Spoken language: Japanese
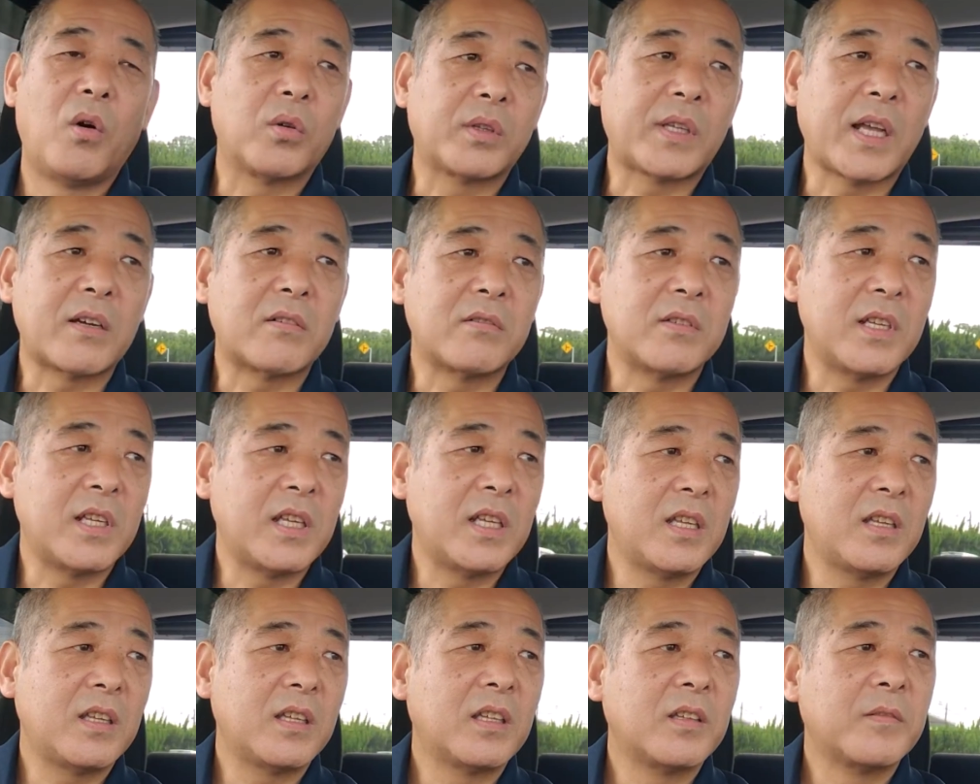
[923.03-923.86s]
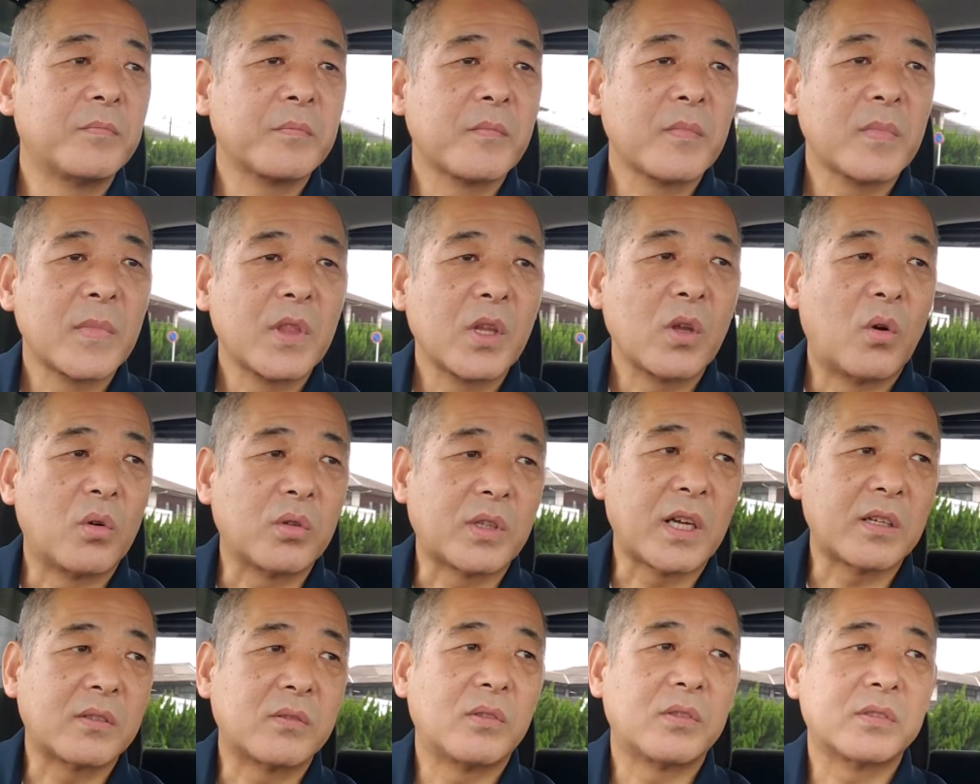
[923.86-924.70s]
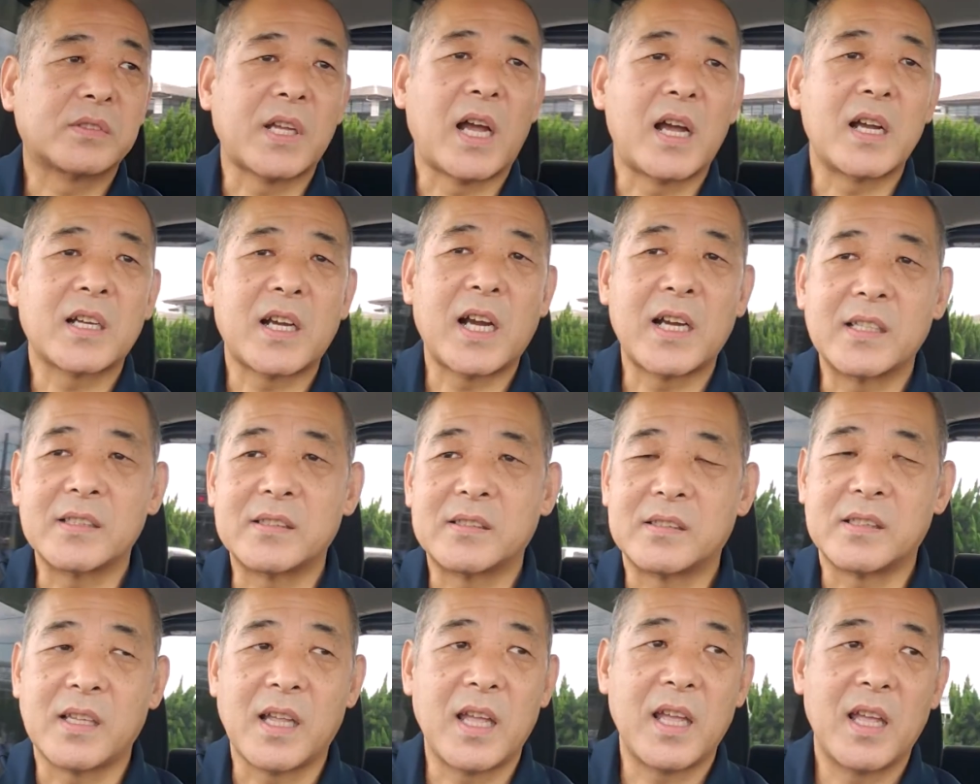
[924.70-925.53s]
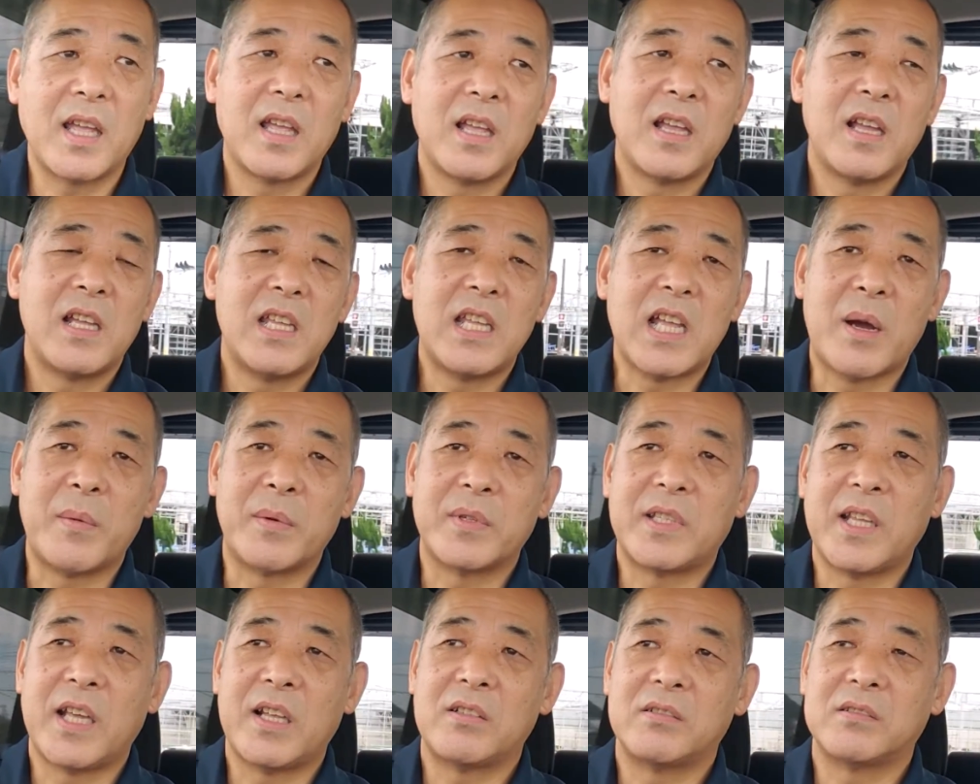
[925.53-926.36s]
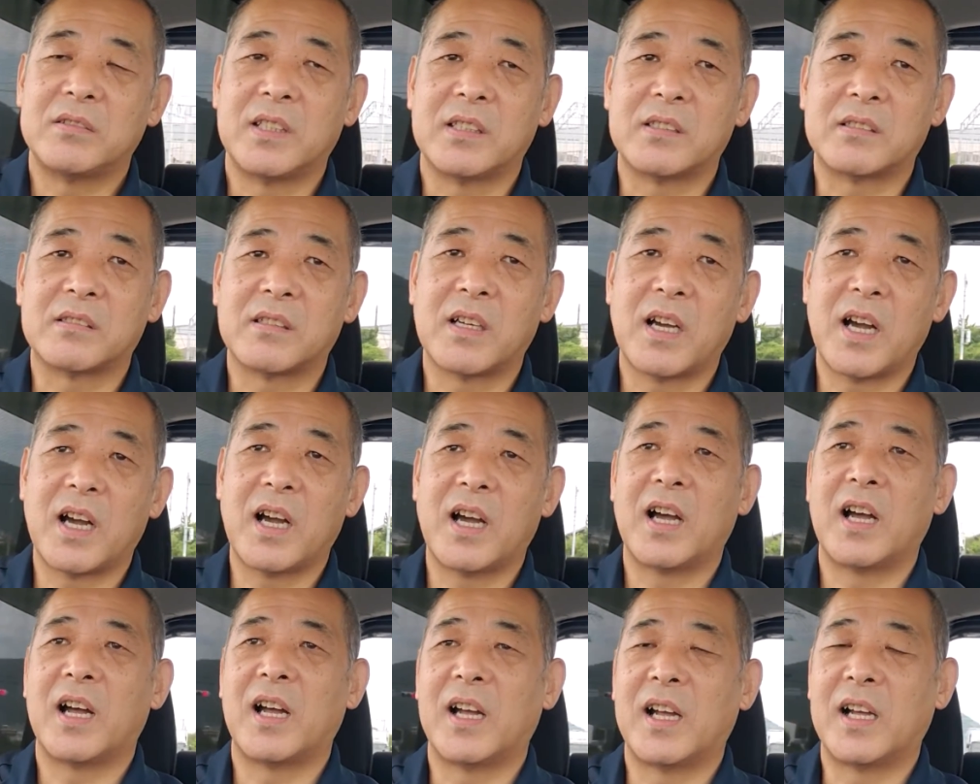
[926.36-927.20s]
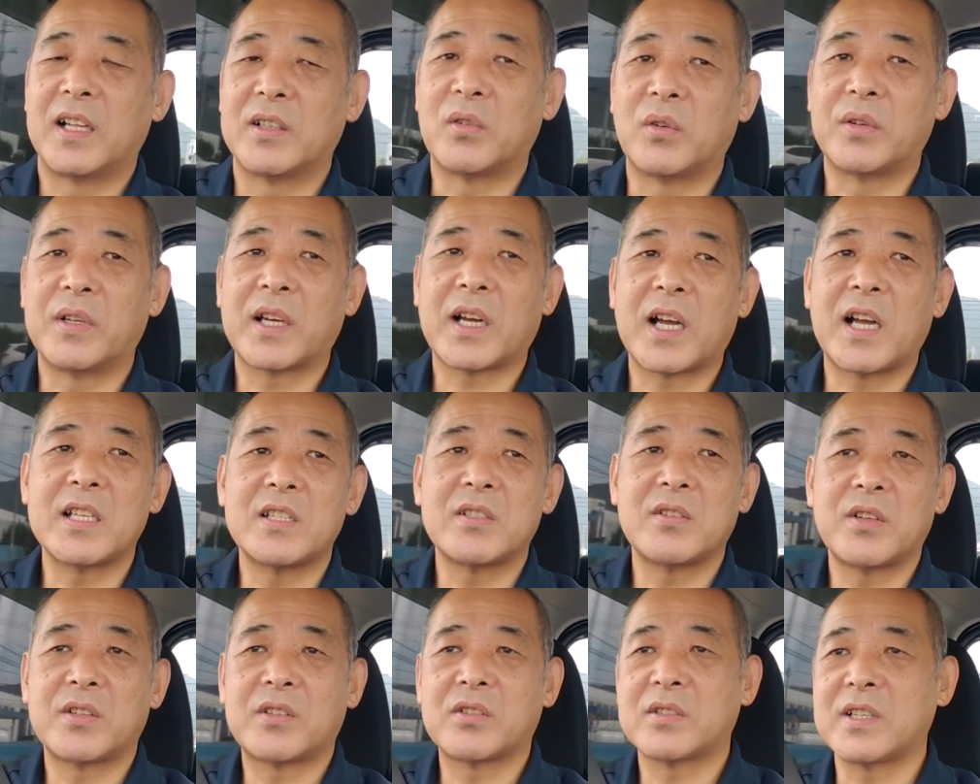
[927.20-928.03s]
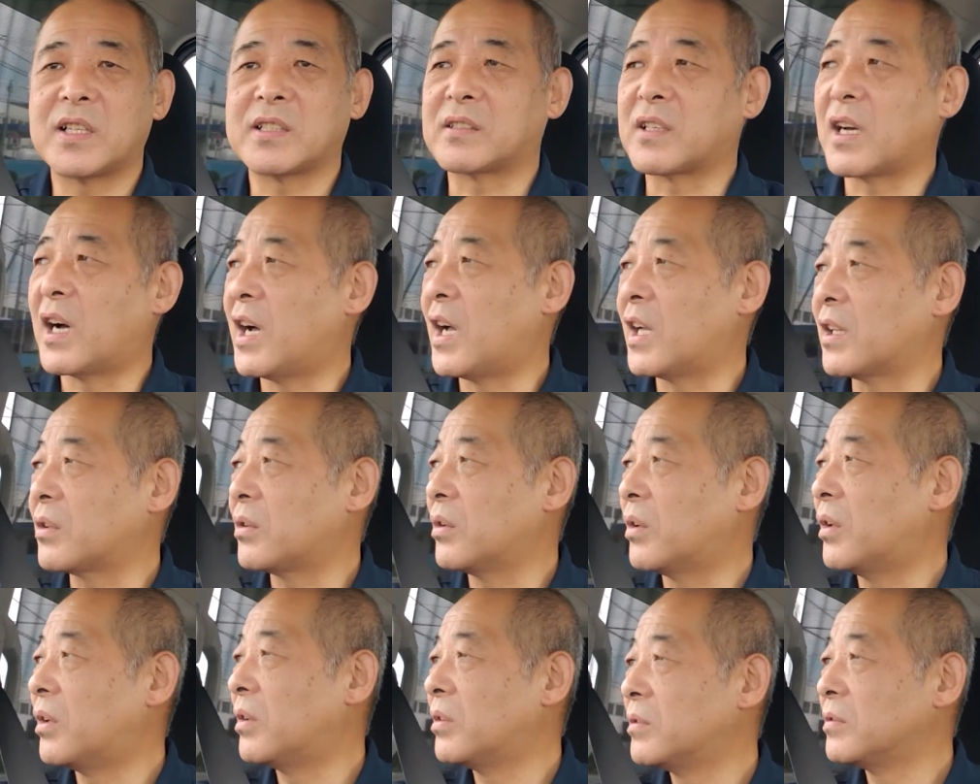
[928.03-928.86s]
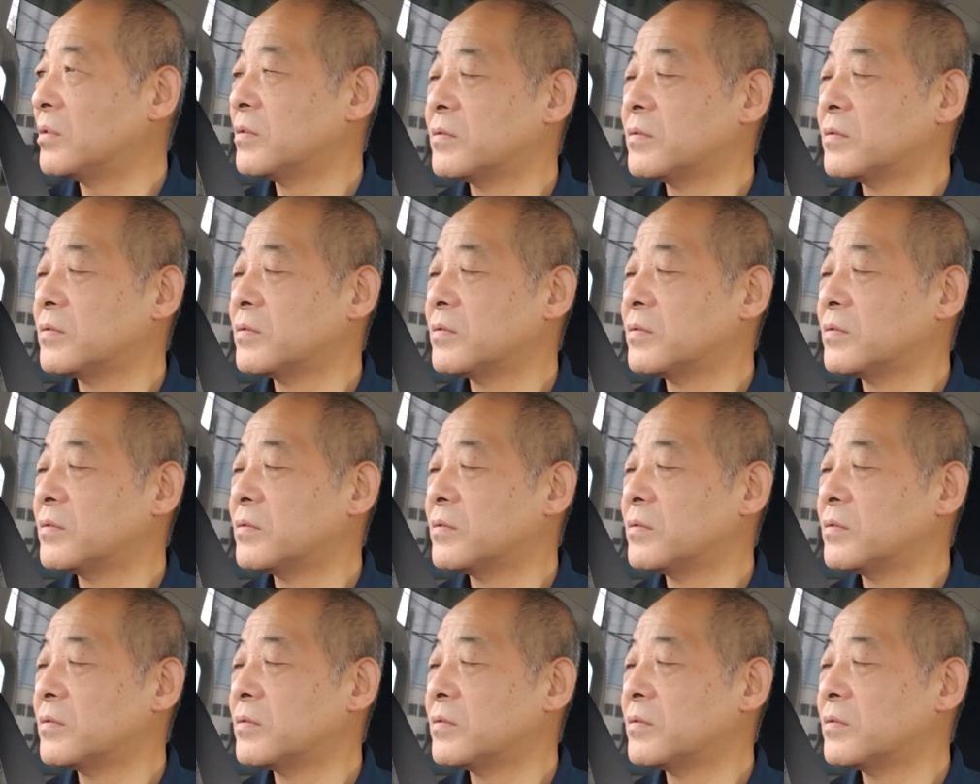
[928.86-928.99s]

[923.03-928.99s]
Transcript: お宅にお宅を3ヶ月で辞めているんですがどんな感じの人ですかと